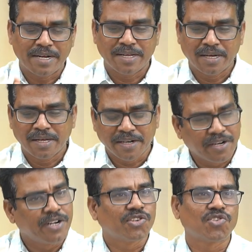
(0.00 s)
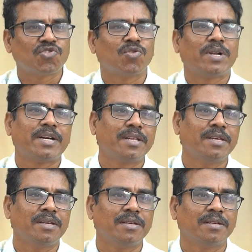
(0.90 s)
వాటిని ఎలా రెగ్యులేట్ చేసుకోవాలి
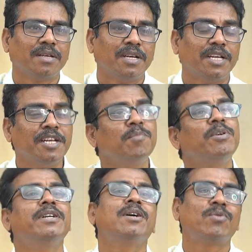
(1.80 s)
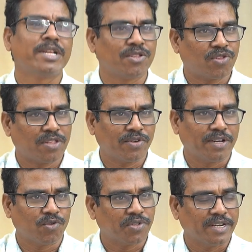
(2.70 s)
అనేది ఇన్బిల్డ్గా ఉండేది
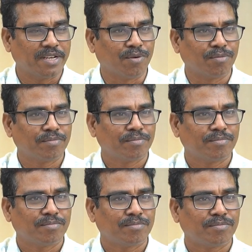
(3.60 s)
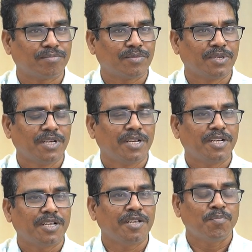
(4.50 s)
సొసైటీ సొసైటీలో కరెక్ట్ కరెక్ట్ కరెక్ట్
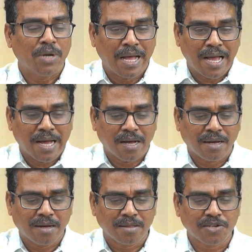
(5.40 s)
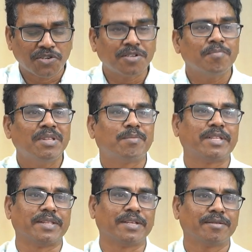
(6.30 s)
ఇప్పుడు ఆ ఆ సిస్టమ్
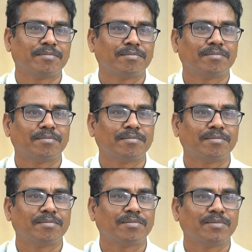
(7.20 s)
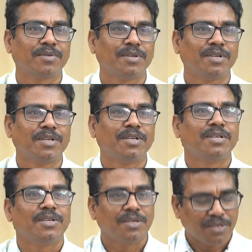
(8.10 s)
దెబ్బతింది ఇప్పుడు న్యూక్లియర్ ఫ్యామిలీ అయిపోవడం
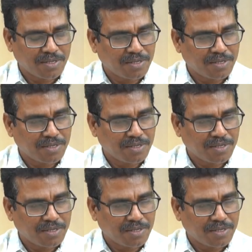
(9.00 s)
వల్ల